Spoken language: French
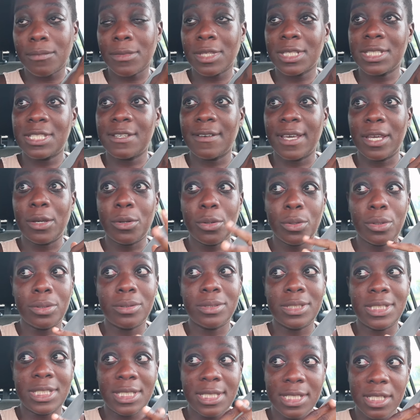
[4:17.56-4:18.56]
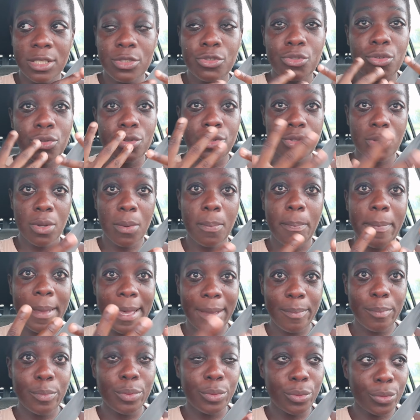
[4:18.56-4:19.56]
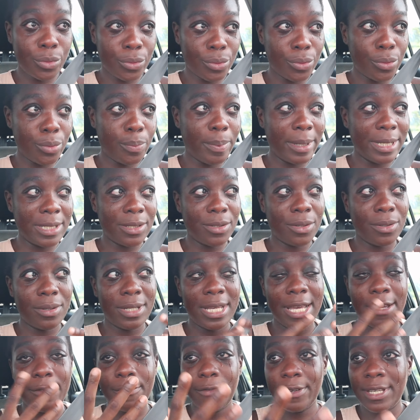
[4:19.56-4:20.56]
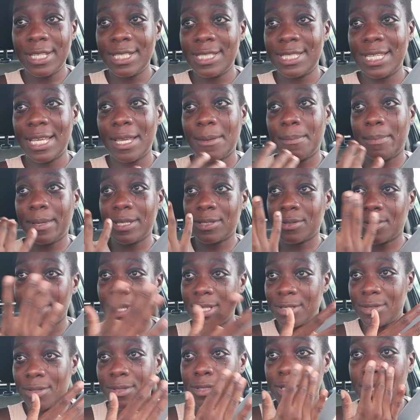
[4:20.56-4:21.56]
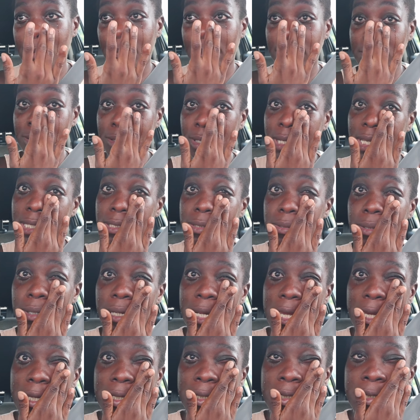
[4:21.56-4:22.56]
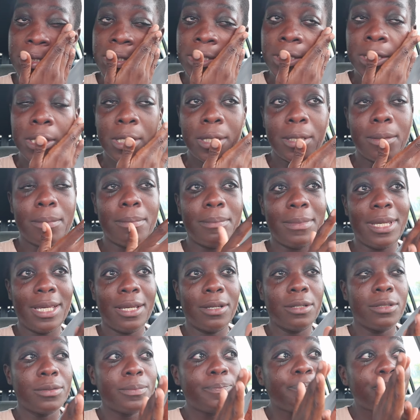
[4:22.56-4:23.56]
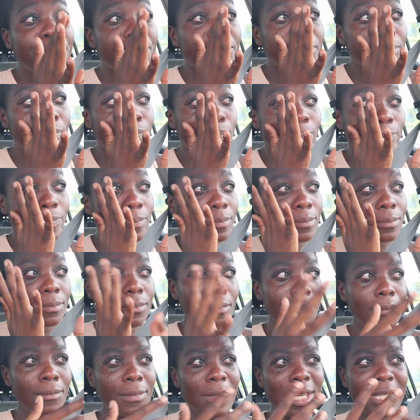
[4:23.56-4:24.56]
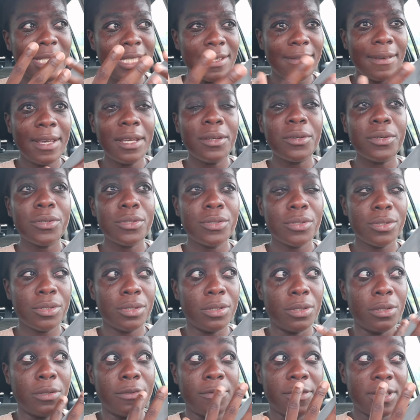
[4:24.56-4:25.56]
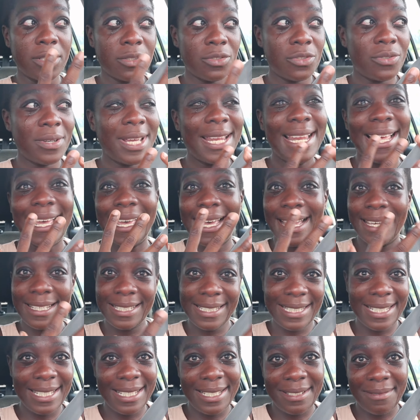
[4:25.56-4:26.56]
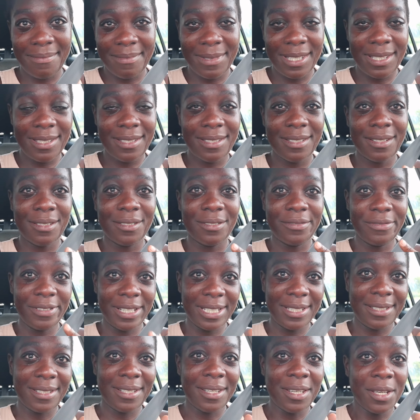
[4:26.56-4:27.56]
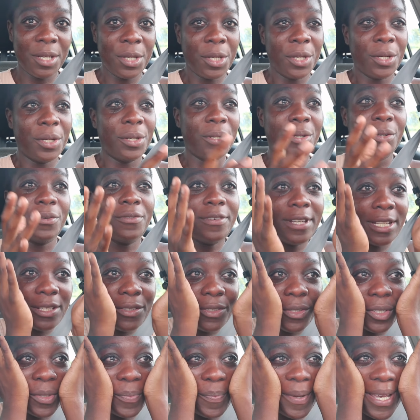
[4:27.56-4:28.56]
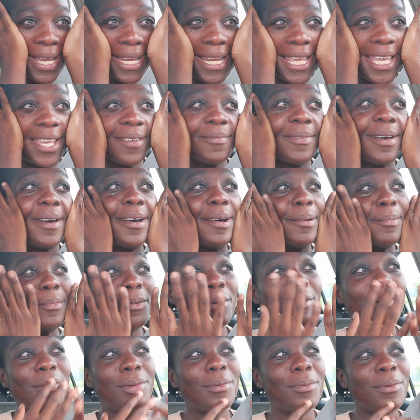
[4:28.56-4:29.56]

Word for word: C'est vrai qu'au quotidien, je le sens pas beaucoup parce qu'il y a FaceTime, parce qu'il y a ceci, parce qu'il y a cela. Mais euh, c'est vrai que le virtuel a ses limites en fait. Le fait de parler avec ma maman